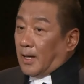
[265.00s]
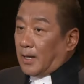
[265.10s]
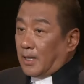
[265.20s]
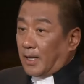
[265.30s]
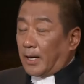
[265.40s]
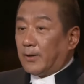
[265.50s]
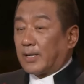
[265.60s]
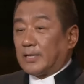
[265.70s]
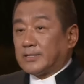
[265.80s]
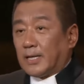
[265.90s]
呃，还要
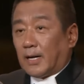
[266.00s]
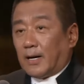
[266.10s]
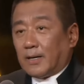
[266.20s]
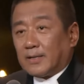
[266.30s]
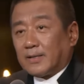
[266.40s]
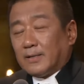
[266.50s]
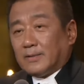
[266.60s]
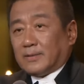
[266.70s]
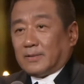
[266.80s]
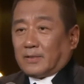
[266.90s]
感谢啊，
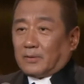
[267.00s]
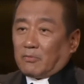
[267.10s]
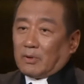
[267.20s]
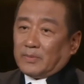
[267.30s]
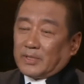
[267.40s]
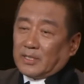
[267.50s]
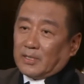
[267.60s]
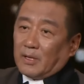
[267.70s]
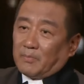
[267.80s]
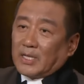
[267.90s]
呃，我们
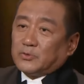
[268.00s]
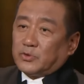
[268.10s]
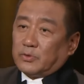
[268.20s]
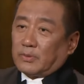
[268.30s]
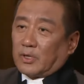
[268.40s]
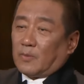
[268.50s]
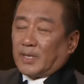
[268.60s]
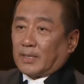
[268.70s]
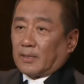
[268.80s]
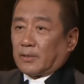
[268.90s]
的编剧高
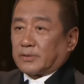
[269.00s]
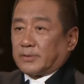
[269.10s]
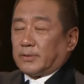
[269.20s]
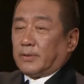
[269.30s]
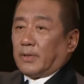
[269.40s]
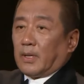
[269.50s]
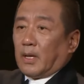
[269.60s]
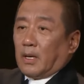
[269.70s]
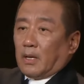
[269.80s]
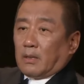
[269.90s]
满堂老师，
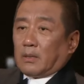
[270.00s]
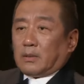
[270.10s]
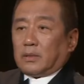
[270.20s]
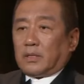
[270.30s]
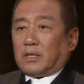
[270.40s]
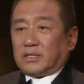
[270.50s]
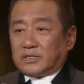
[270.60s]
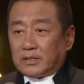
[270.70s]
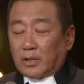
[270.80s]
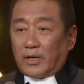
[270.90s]
呃，以
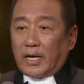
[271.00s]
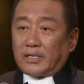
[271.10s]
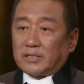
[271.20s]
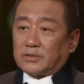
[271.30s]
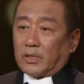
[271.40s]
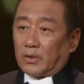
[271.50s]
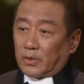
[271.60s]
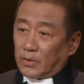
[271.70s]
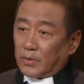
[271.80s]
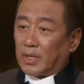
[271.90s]
及导演郑晓
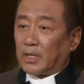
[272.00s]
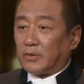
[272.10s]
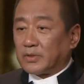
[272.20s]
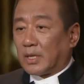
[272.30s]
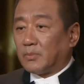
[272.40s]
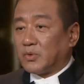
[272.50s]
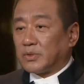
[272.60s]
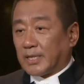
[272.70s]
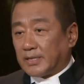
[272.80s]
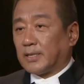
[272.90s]
龙和刘章
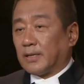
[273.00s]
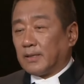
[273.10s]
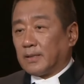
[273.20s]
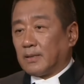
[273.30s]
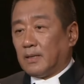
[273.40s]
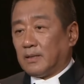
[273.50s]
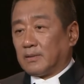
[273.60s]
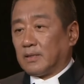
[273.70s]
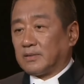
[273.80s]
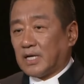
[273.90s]
木先生。呃，
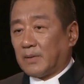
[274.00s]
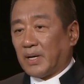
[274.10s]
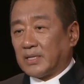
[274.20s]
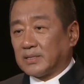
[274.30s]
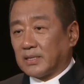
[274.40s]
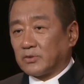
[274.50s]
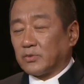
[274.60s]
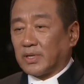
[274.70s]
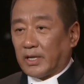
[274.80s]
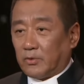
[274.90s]
在拍摄当
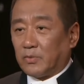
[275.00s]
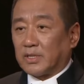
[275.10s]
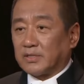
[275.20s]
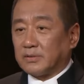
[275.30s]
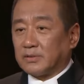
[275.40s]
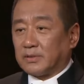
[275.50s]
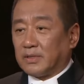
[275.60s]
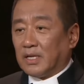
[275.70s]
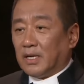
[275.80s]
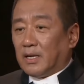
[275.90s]
中给予我的支持，
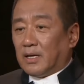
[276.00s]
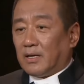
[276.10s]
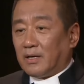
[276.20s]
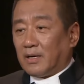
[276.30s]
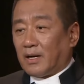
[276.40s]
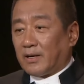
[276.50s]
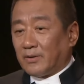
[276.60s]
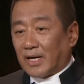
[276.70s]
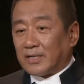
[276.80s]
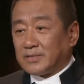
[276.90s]
哎，还
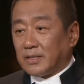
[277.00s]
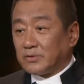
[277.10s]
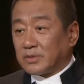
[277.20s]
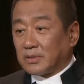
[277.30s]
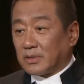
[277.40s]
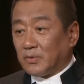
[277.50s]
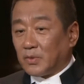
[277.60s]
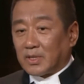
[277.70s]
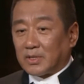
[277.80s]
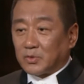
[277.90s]
要感谢就是跟
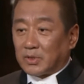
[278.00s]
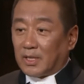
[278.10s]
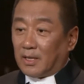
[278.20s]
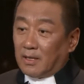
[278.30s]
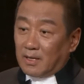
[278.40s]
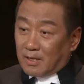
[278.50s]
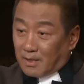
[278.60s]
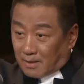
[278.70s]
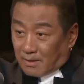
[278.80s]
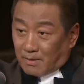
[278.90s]
我合作的
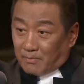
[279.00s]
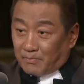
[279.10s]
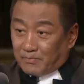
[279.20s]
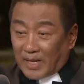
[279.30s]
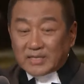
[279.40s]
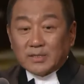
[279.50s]
白